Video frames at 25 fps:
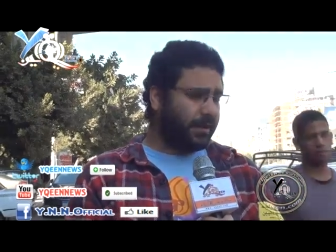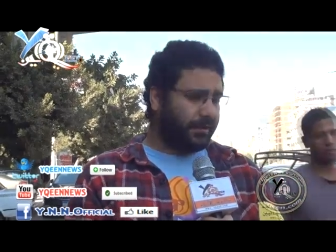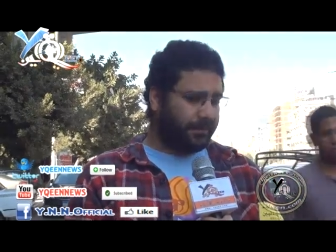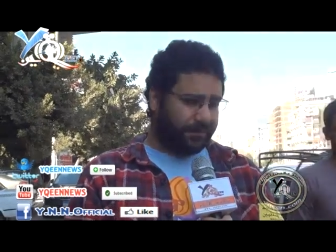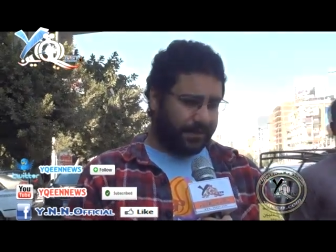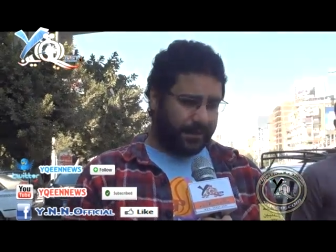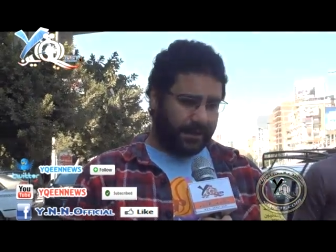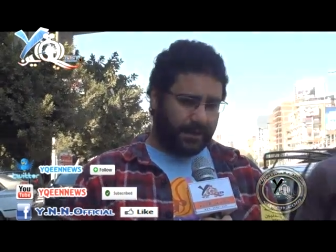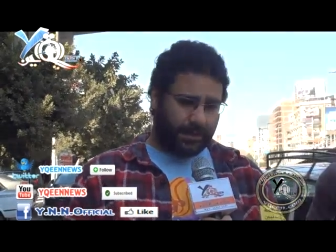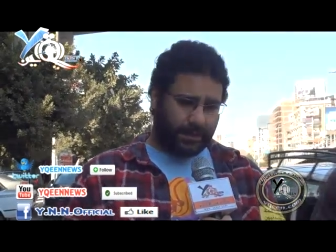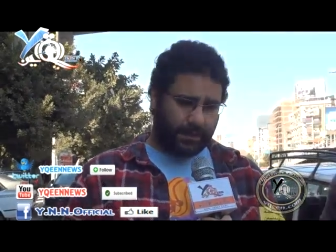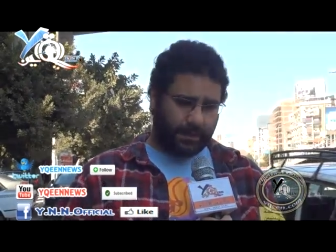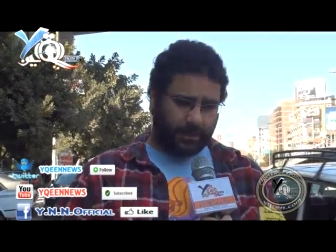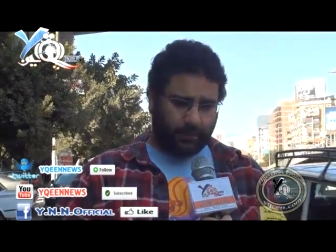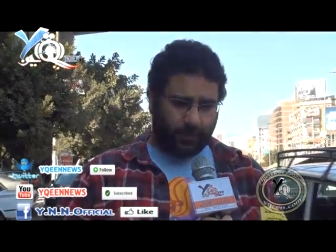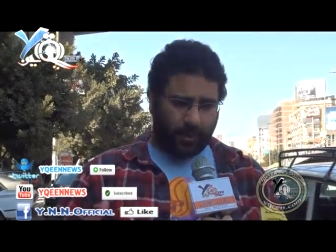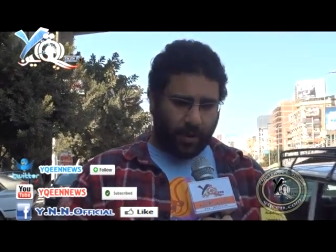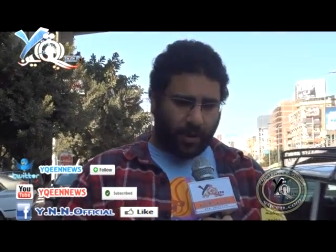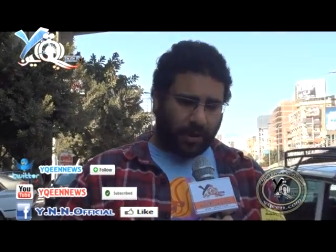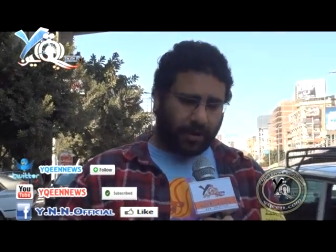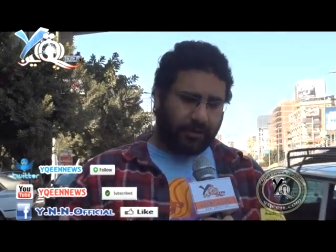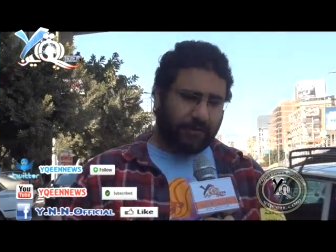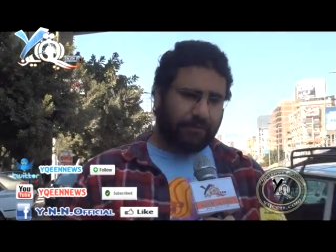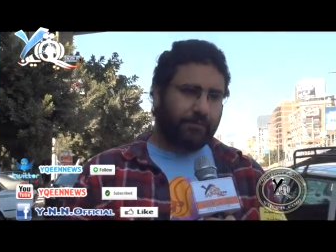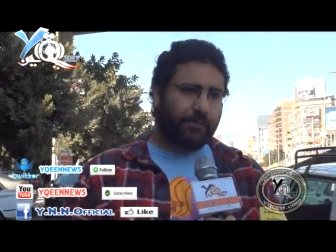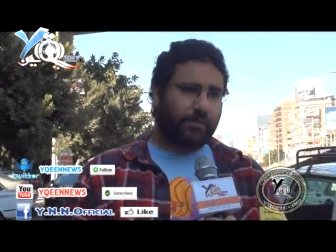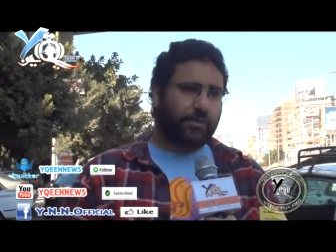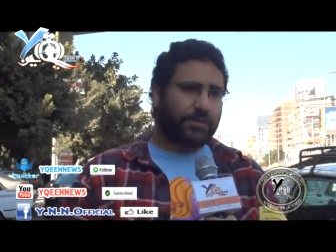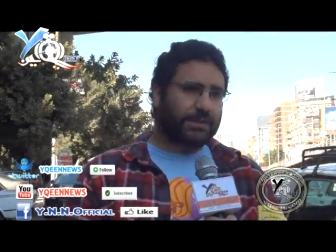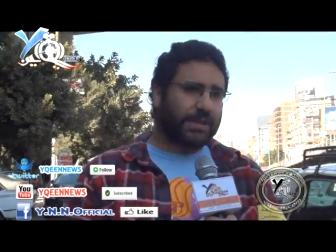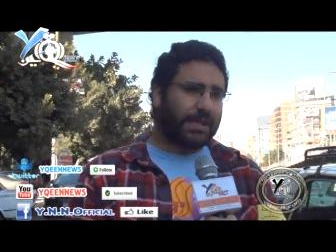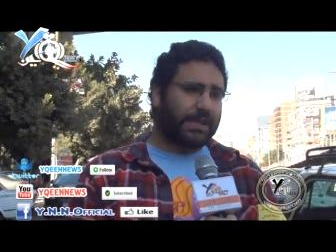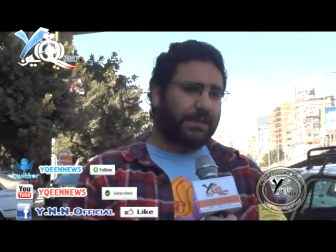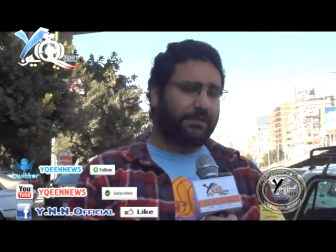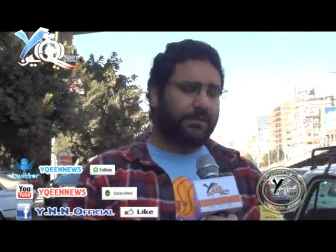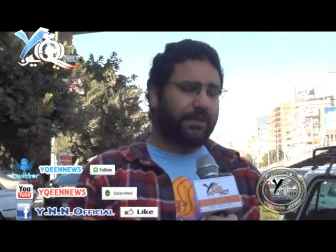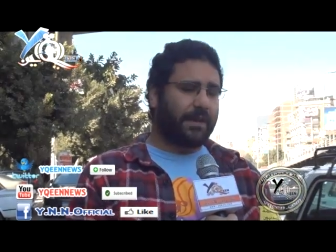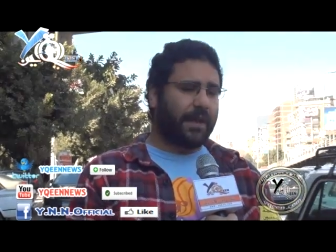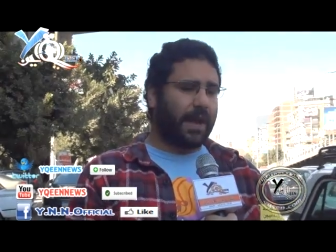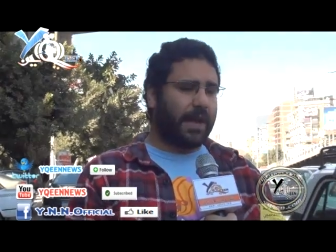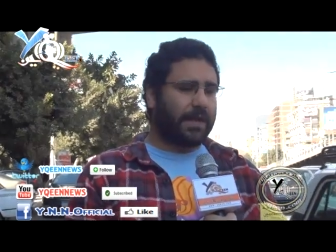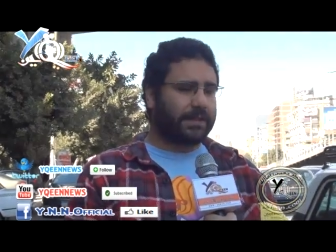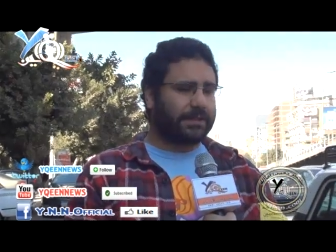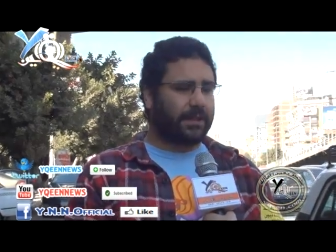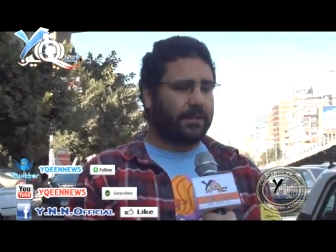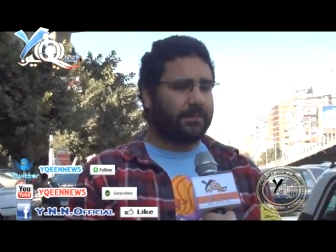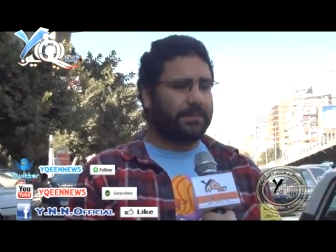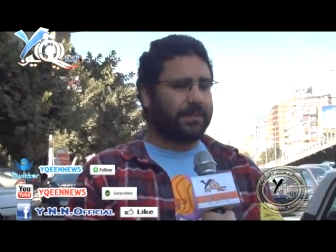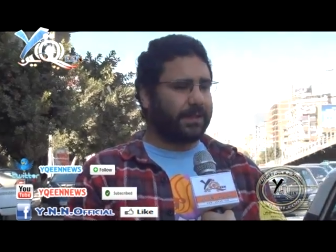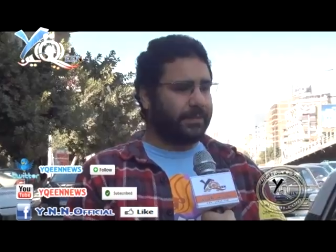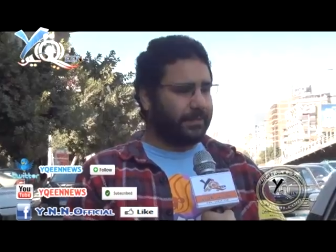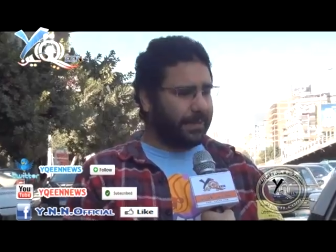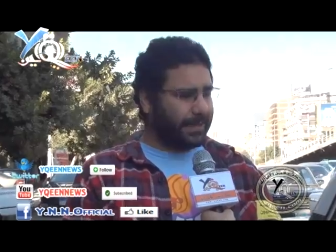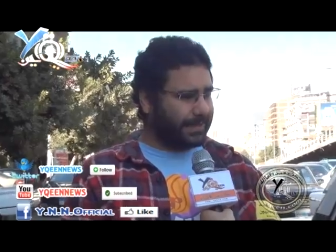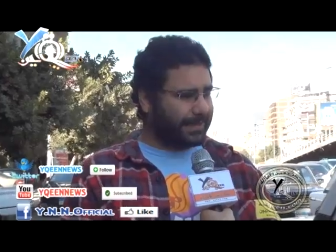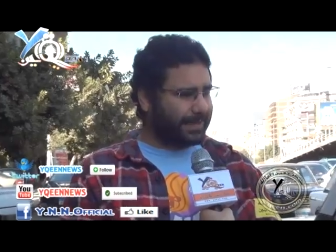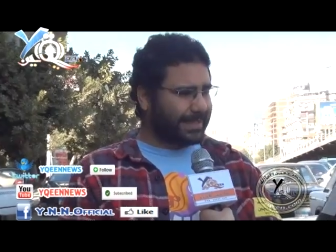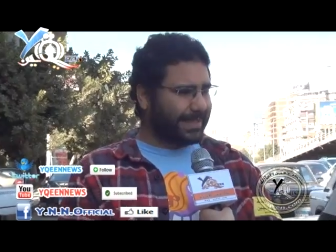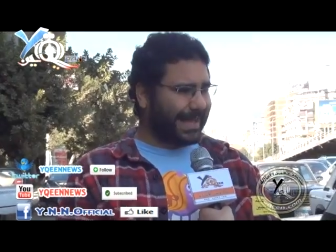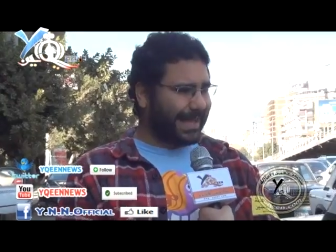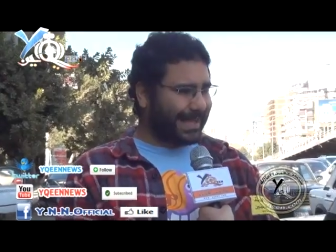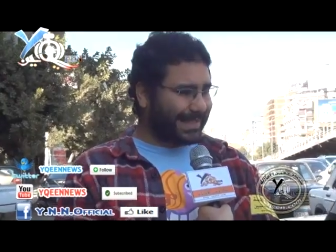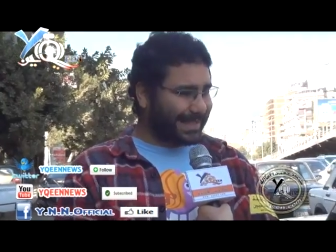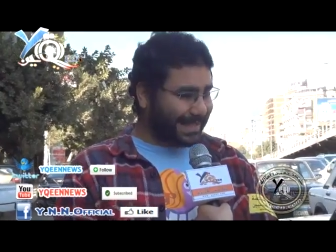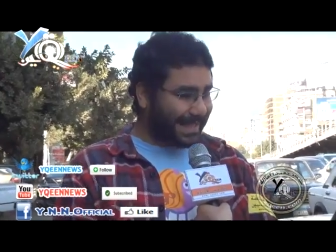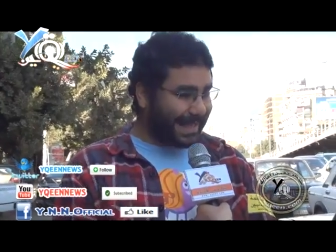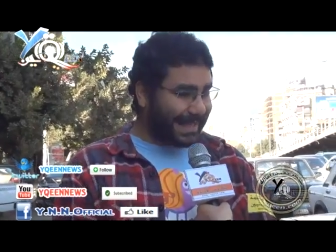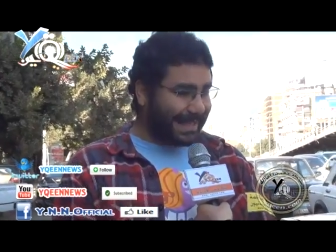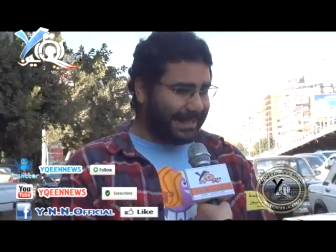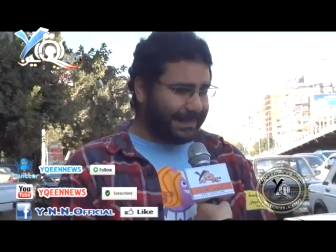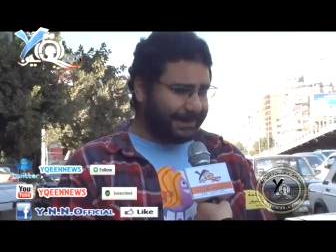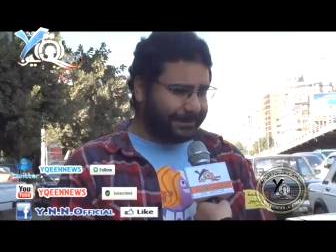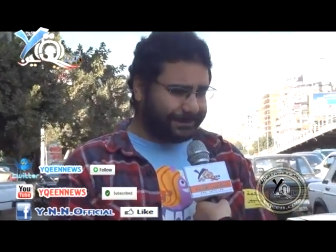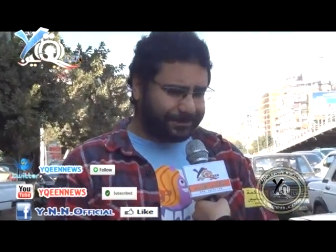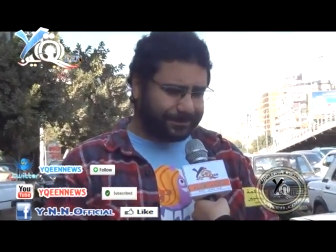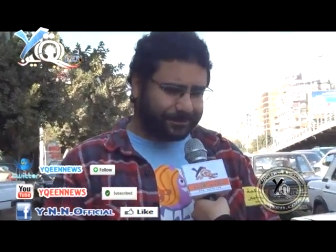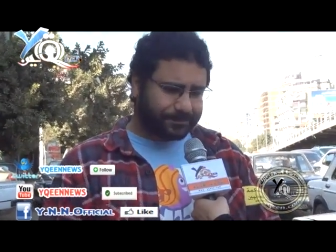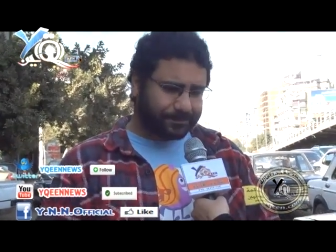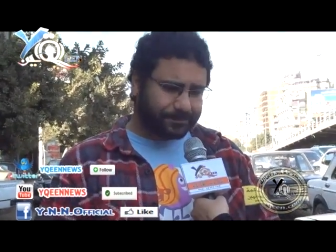في مواقف مختلفه اعضاء من المجلس العسكري